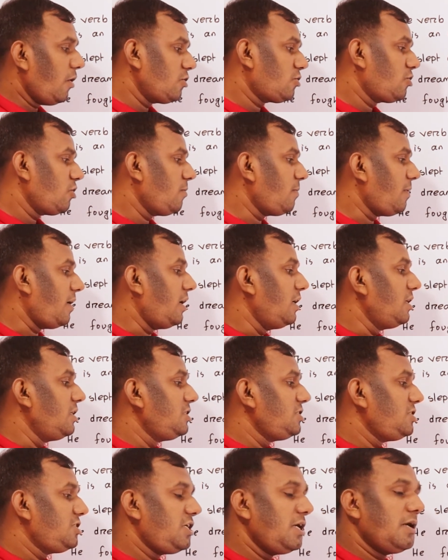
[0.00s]
অথবা
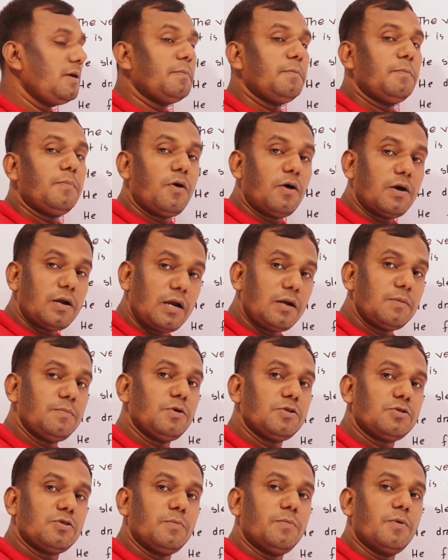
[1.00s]
সে মরার
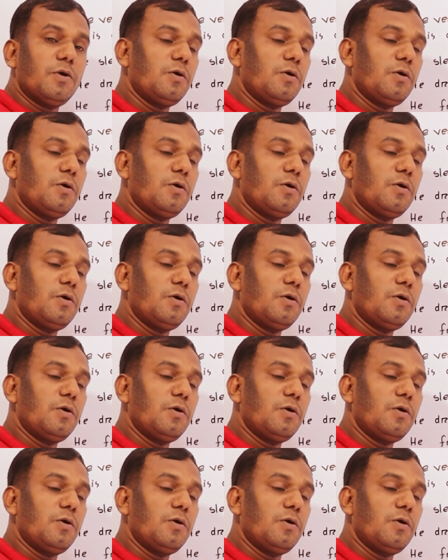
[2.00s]
মতো